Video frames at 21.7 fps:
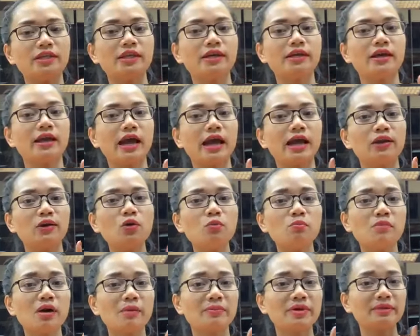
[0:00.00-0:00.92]
thì cái
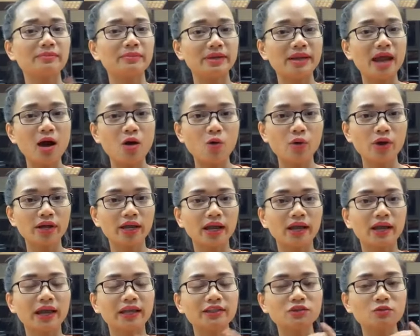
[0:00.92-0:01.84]
lúc mà mình bị đau
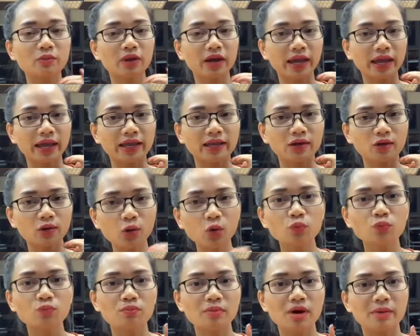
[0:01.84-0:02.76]
ấy, trong cái
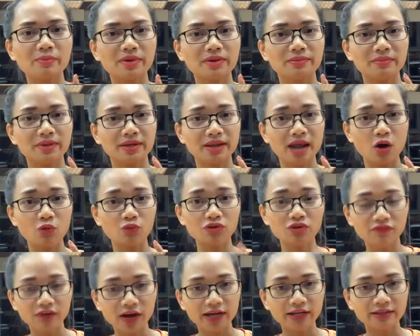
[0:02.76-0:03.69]
lúc mà mình bị đau
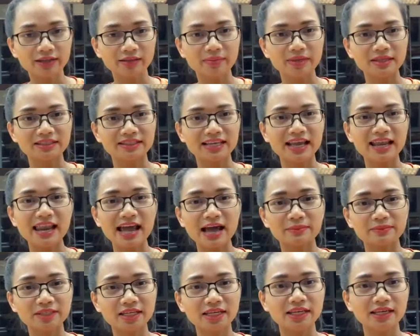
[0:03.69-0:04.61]
như vậy thì mình sẽ
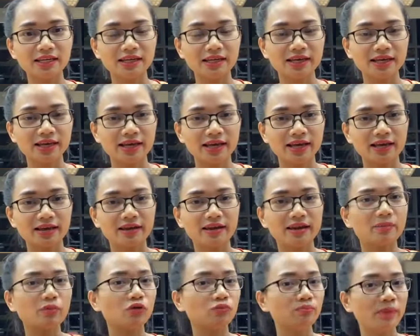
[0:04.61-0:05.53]
làm gì?
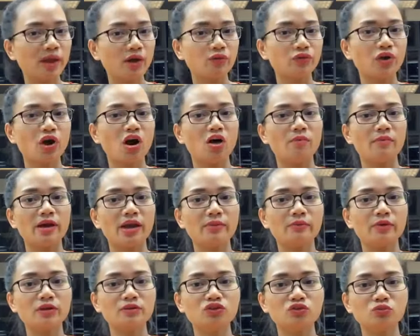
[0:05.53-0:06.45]
Một mẹo nhỏ mà
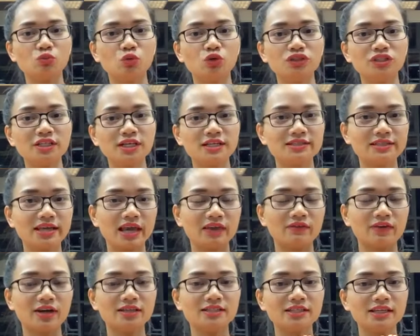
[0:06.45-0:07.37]
chúng muốn chia sẻ
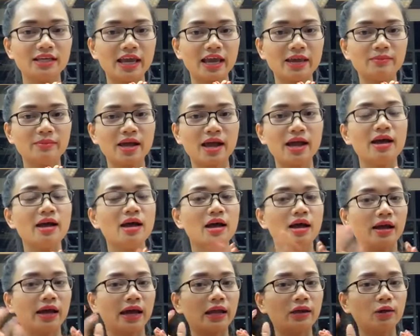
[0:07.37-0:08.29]
với các chị em là
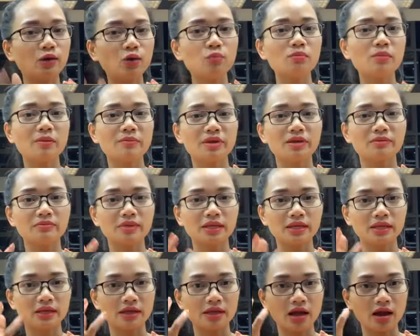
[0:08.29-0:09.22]
cái lúc mà mình
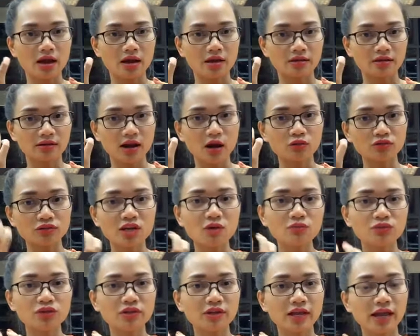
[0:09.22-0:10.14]
bị đau
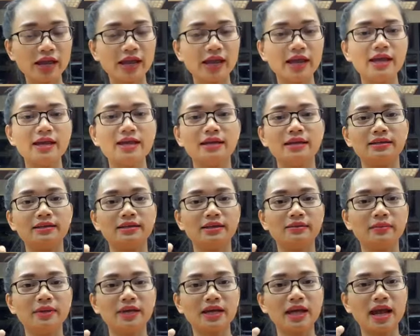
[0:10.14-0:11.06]
sóc như thế
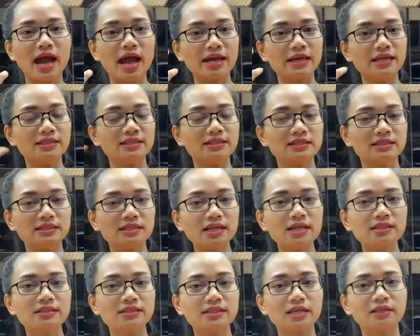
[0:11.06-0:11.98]
thì mình hãy
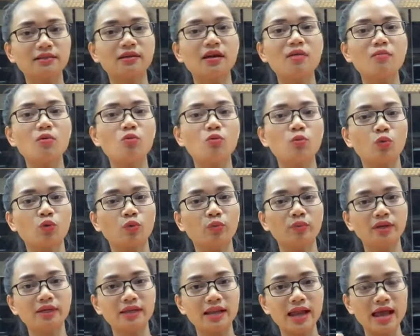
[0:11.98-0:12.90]
siết chặt cơ bụng của
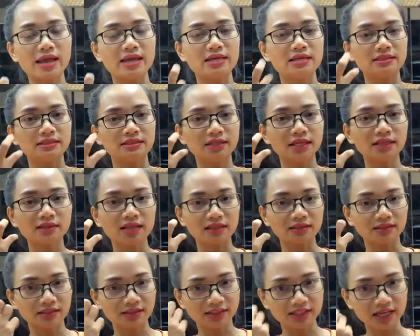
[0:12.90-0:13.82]
mình lại, siết
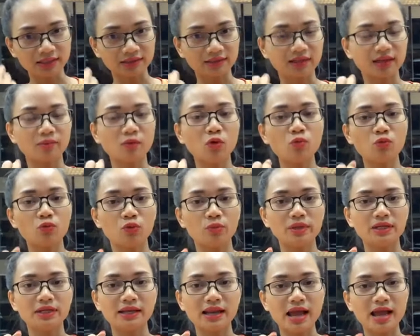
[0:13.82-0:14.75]
thật chặt cái bụng của
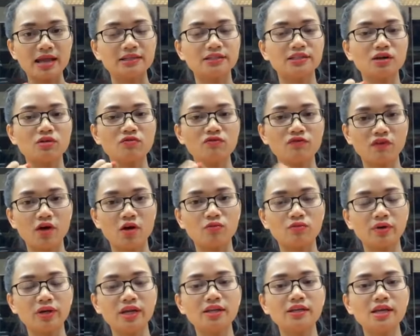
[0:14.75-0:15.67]
mình lại trong
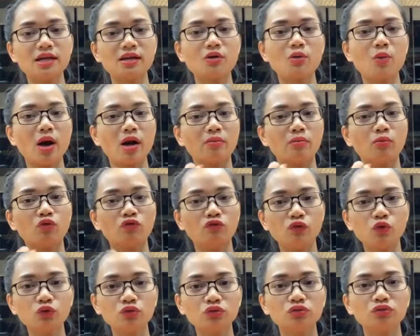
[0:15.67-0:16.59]
vòng ít nhất khoảng 1
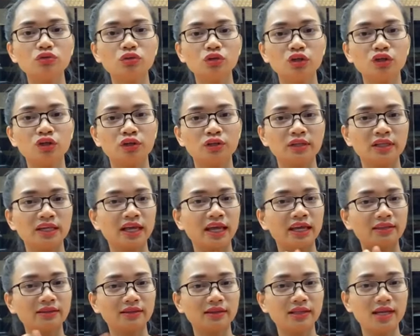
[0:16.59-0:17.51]
phút, thì
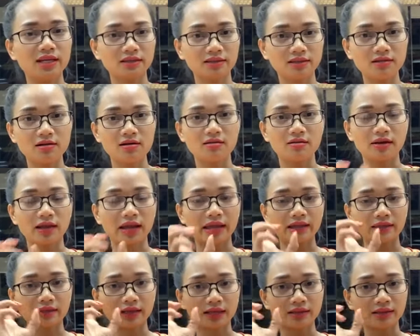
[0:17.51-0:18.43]
cái hiện tượng,
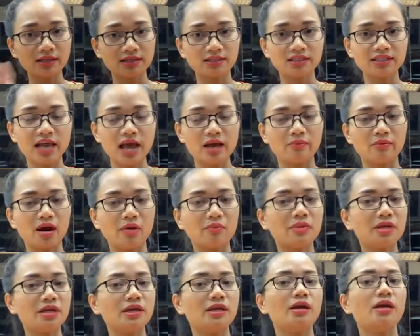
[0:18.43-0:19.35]
cái tình trạng mà
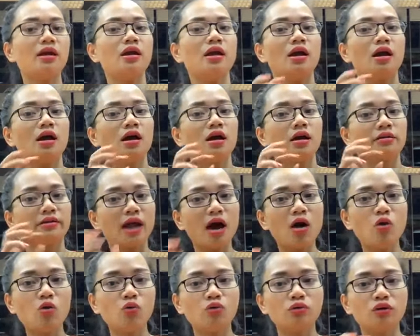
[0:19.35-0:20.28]
bị
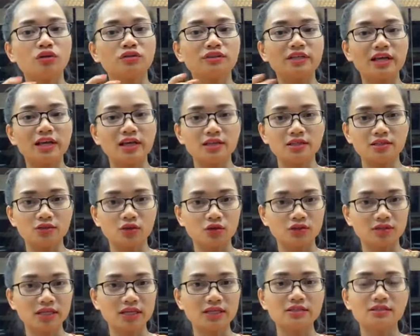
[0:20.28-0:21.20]
đau nó
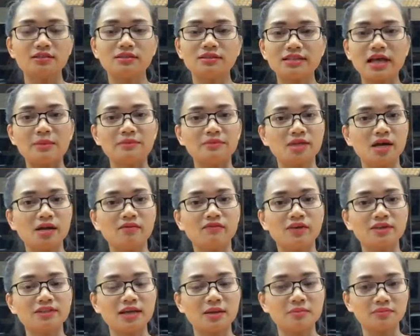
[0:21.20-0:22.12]
sẽ giảm dần.
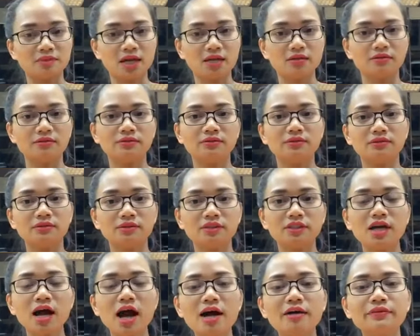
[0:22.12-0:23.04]
Được
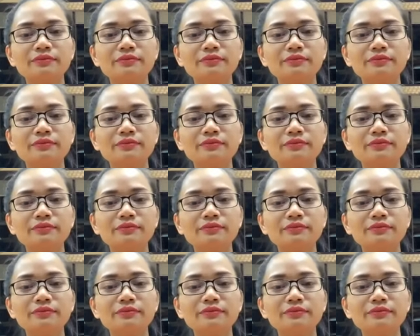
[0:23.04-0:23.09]
chưa?